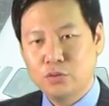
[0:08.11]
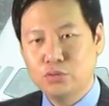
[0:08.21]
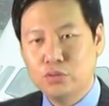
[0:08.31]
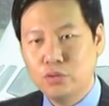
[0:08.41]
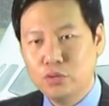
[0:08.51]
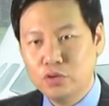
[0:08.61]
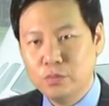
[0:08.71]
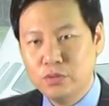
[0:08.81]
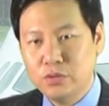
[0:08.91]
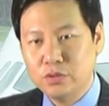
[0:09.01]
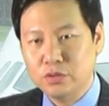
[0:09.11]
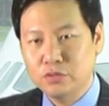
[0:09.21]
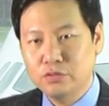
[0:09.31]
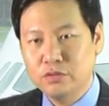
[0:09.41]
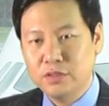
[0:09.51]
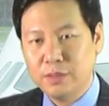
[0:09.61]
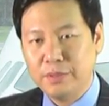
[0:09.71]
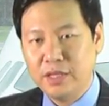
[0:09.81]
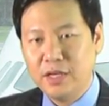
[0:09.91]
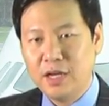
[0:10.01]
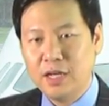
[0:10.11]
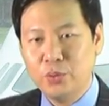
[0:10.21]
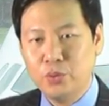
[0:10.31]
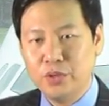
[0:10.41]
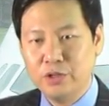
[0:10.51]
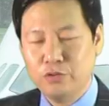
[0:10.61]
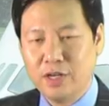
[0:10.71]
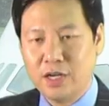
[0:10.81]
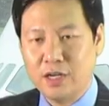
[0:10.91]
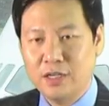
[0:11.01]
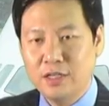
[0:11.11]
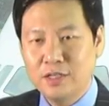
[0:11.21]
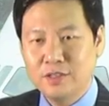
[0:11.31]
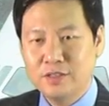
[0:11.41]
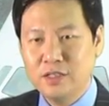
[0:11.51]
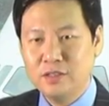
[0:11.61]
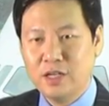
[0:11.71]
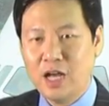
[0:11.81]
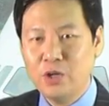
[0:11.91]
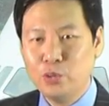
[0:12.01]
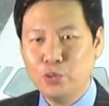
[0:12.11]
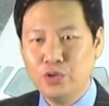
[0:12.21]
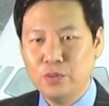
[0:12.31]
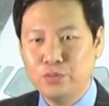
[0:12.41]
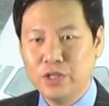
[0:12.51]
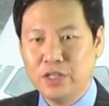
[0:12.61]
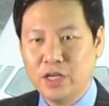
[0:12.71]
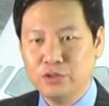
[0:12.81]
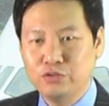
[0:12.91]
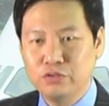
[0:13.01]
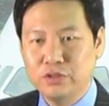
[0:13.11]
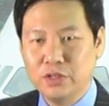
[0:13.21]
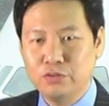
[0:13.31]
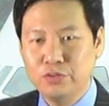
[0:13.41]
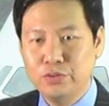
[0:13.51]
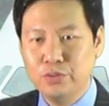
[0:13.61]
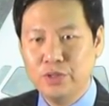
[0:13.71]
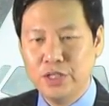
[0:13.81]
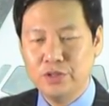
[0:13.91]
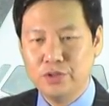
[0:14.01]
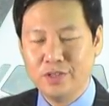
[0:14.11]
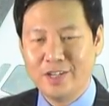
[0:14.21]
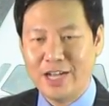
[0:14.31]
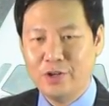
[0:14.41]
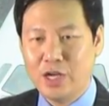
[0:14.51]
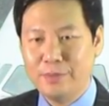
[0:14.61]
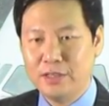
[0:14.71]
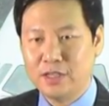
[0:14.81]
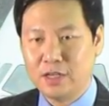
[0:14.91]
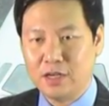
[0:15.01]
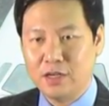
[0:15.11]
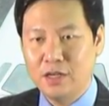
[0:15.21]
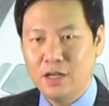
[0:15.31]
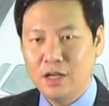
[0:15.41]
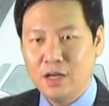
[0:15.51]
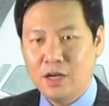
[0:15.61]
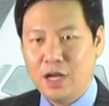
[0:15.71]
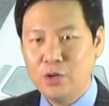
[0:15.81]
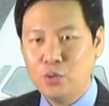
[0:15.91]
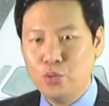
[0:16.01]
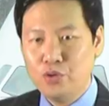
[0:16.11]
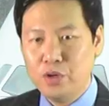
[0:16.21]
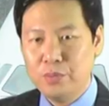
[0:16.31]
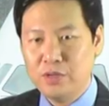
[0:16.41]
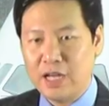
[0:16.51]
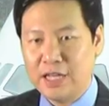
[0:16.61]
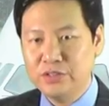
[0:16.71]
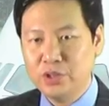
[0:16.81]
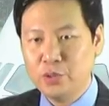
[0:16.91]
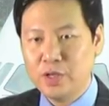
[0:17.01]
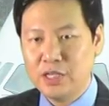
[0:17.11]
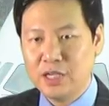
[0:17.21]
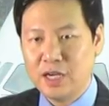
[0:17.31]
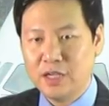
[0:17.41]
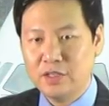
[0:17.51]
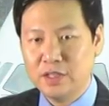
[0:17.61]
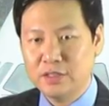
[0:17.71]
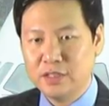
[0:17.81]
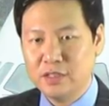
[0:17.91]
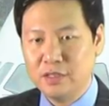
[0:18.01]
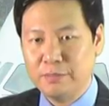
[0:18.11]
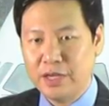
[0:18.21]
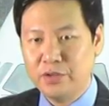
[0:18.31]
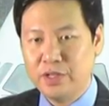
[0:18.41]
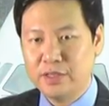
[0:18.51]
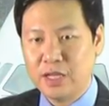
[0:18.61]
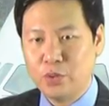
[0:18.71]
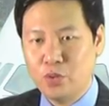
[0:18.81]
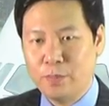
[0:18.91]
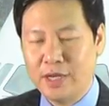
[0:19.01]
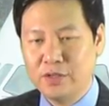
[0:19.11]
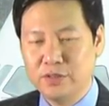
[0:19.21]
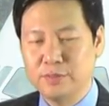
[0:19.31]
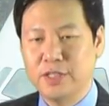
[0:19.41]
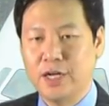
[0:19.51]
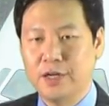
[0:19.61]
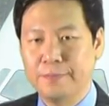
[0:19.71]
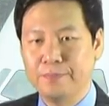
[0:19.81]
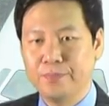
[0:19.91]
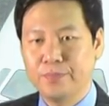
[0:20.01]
국토교통부는 국제 민간 항공기구가 최근 항공위험물에 대한 국제 운송 기준을 강화함에 따라 항공위험물 안전관리 강화 대책을 마련했다고 밝혔습니다.